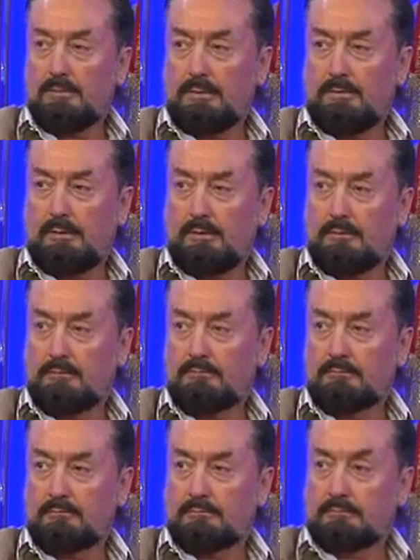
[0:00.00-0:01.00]
Hepsi var.
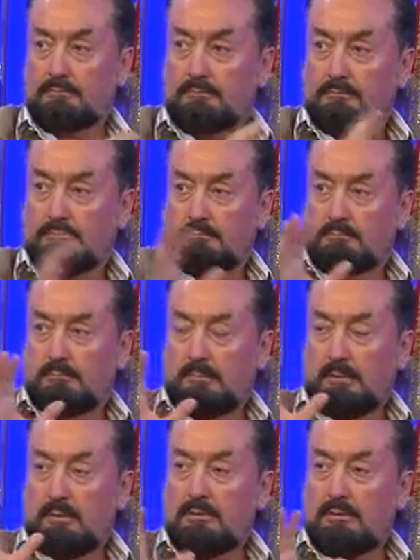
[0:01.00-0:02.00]

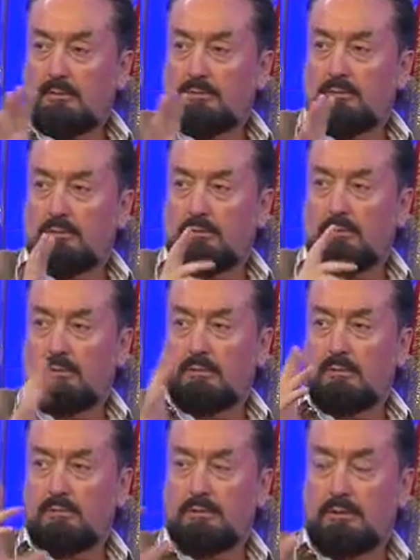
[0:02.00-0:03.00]
Aslan üstünde
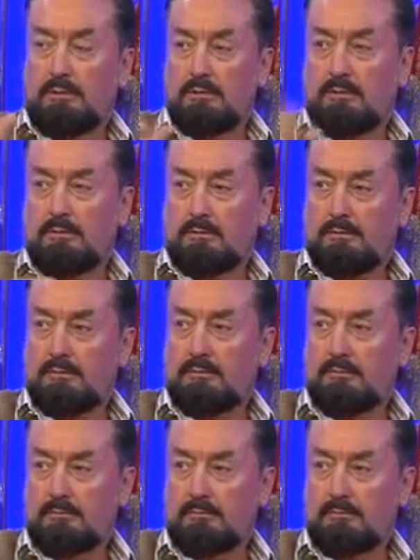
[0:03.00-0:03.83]
19 yıldız.